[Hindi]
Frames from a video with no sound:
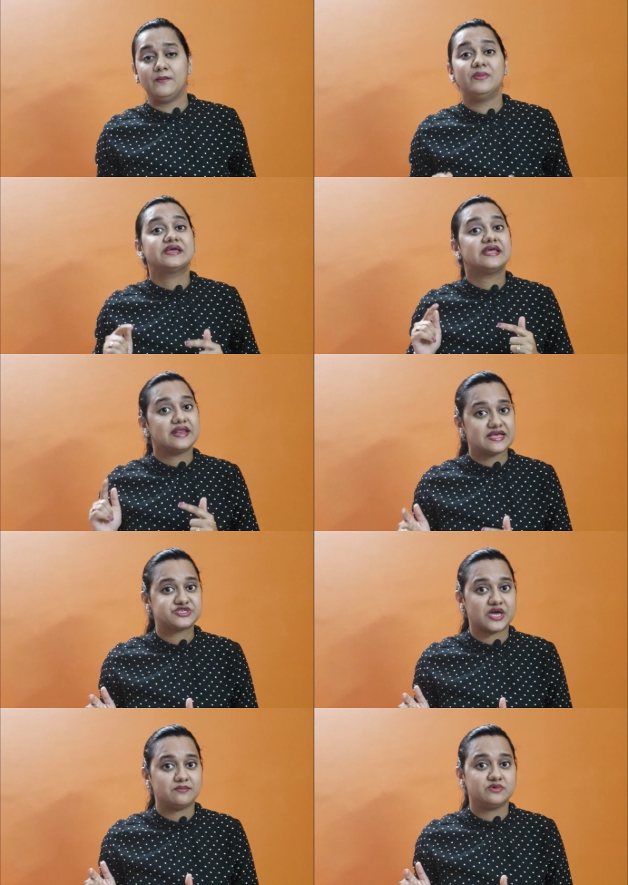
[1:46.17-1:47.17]
बल्कि नेक्स्ट
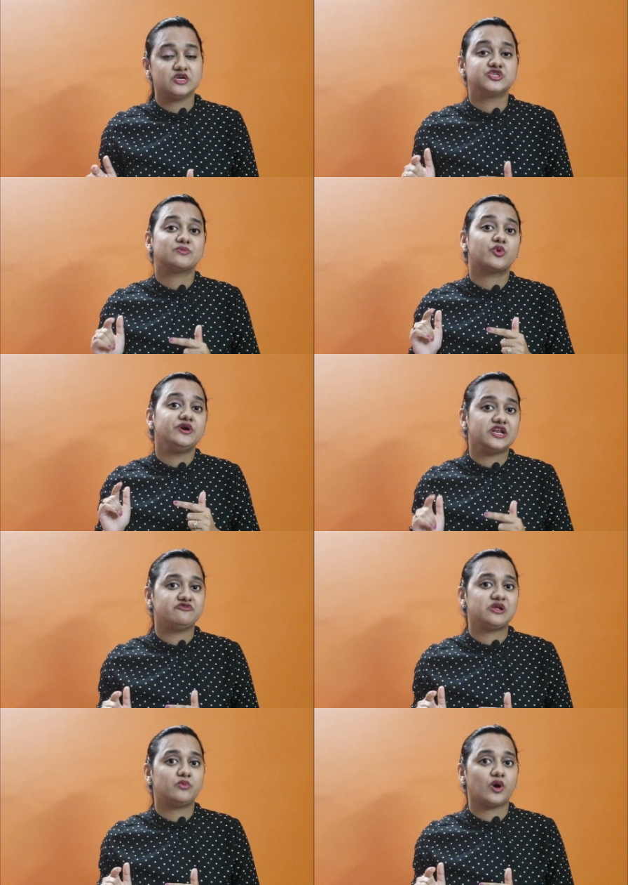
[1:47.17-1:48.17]
टाइम जब कोई
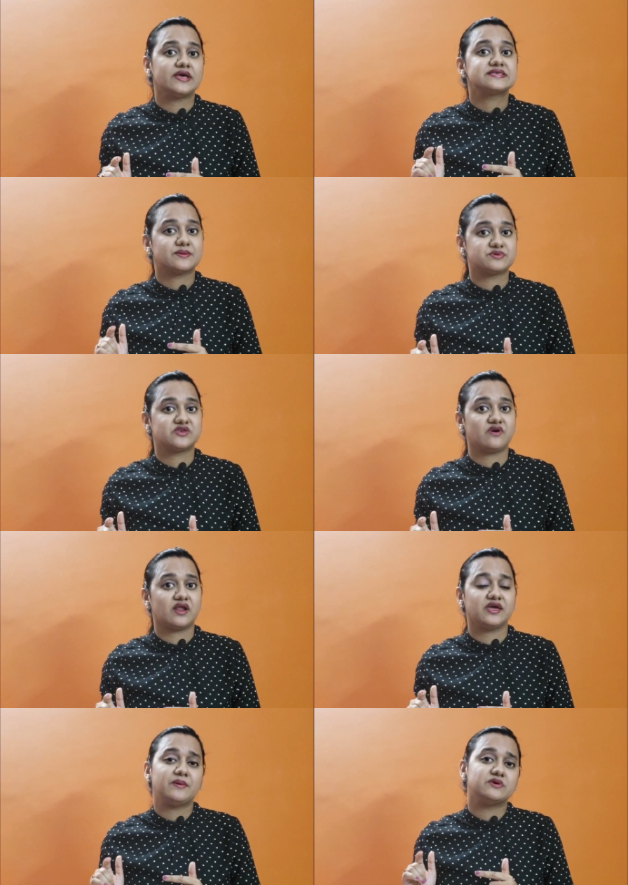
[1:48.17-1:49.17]
डिलीवरी बॉय सब्जी वाला
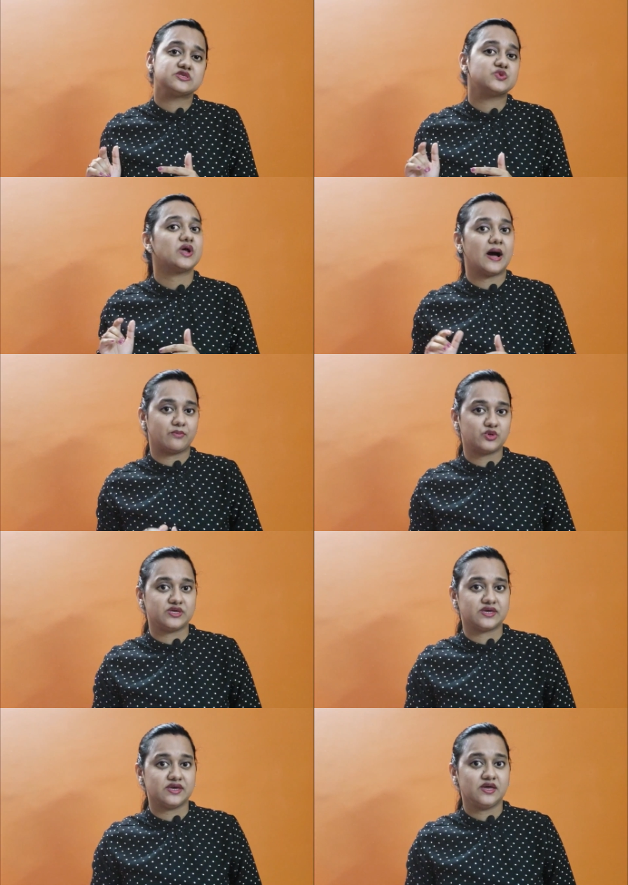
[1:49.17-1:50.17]
या मजदूर आपको
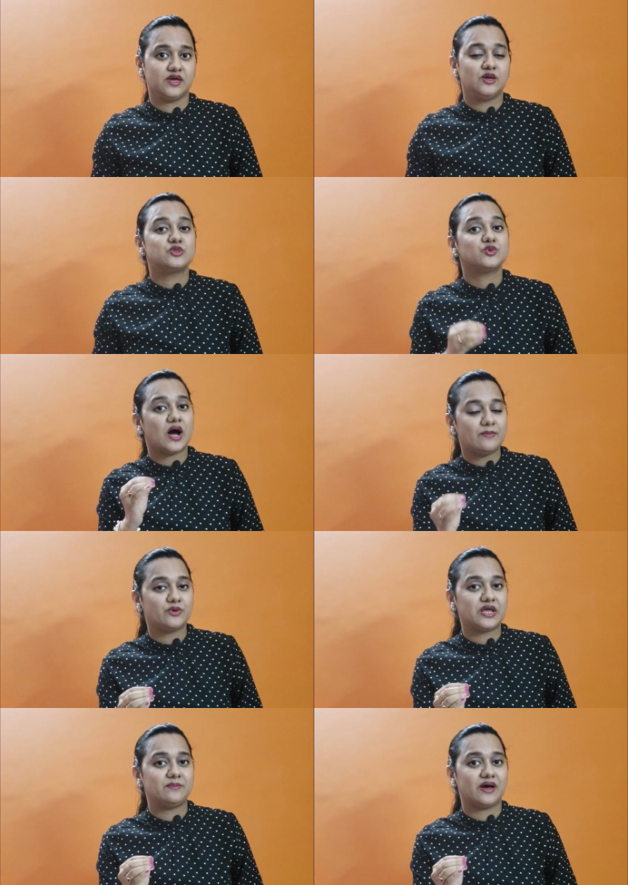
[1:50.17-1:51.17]
दिखें तो आप
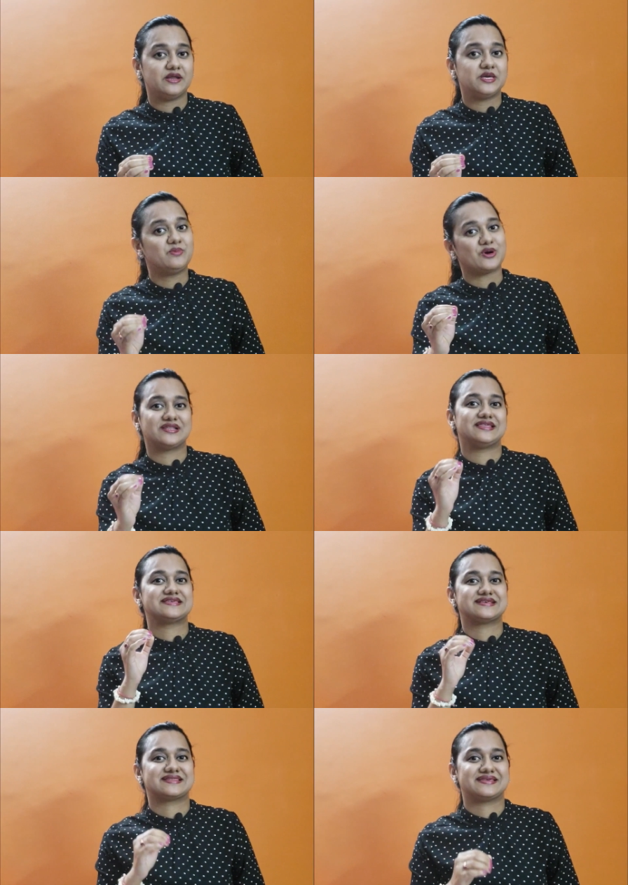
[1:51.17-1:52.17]
उन्हें पानी की बॉटल दे
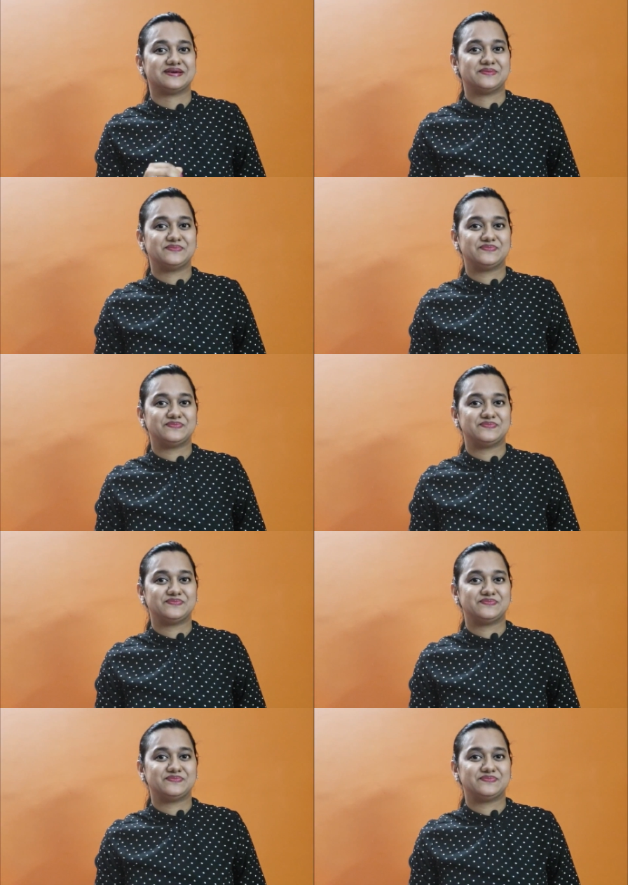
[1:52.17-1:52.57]
सकते हैं